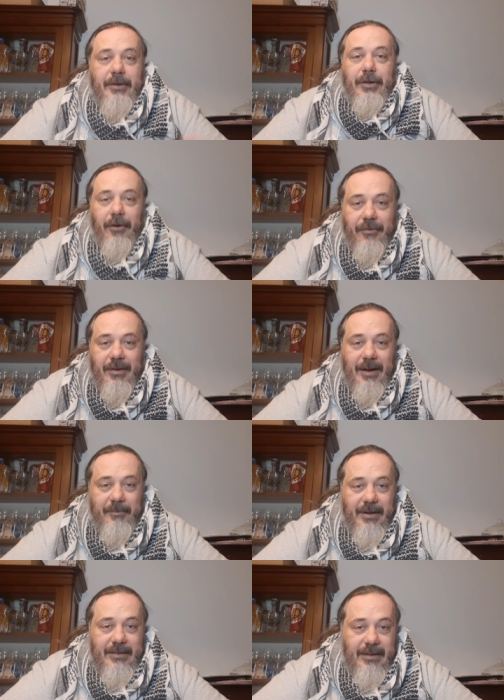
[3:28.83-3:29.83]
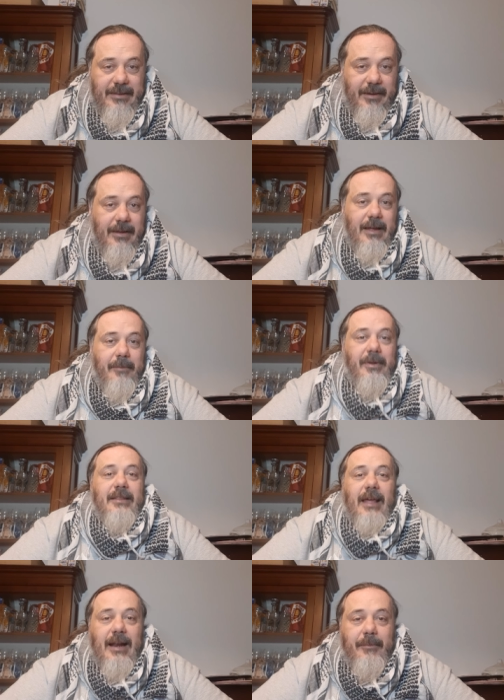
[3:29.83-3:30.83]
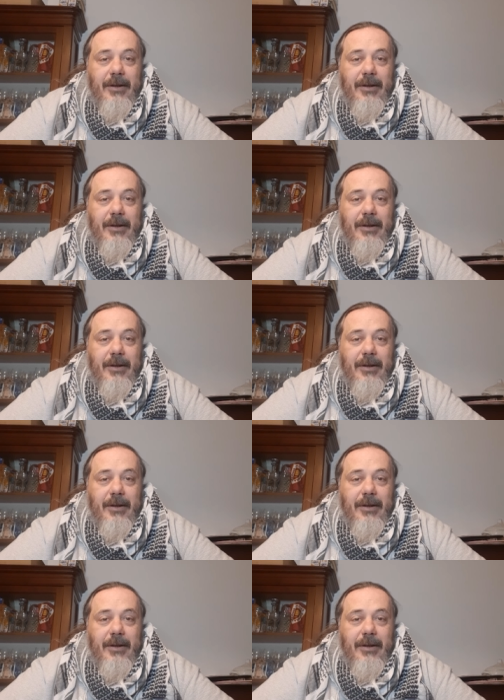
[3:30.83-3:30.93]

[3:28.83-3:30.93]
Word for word: risolvere la partita, per dare una